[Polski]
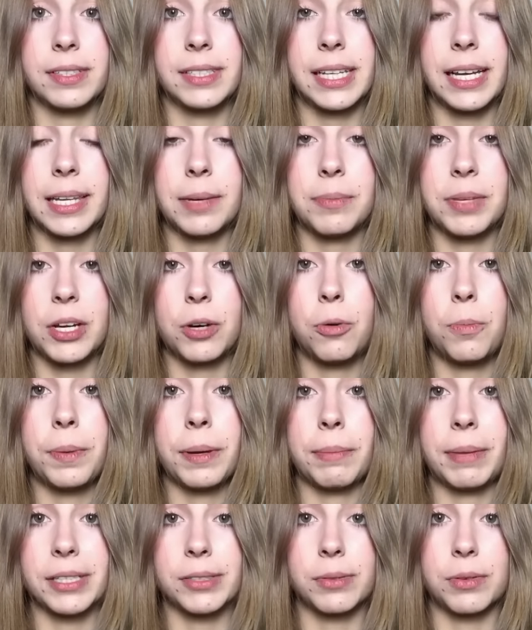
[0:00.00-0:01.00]
zanim nie kupię
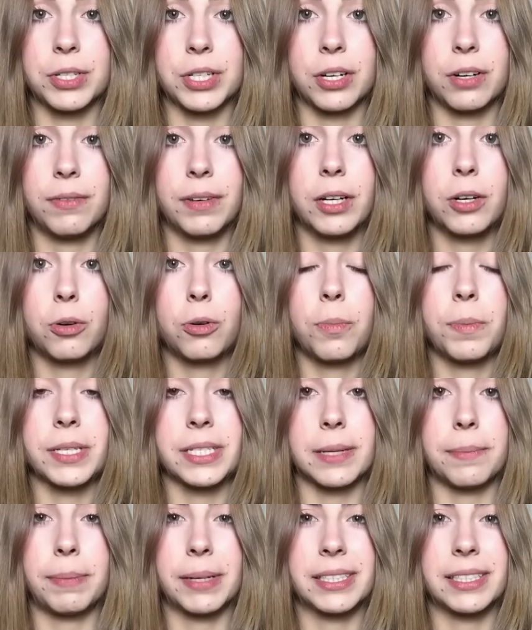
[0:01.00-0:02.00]
masła orzechowego, kupię
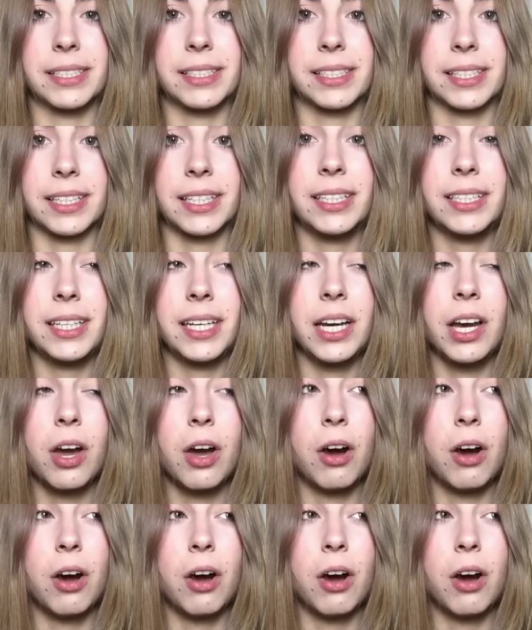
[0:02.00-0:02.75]
sobie pastę z tahini.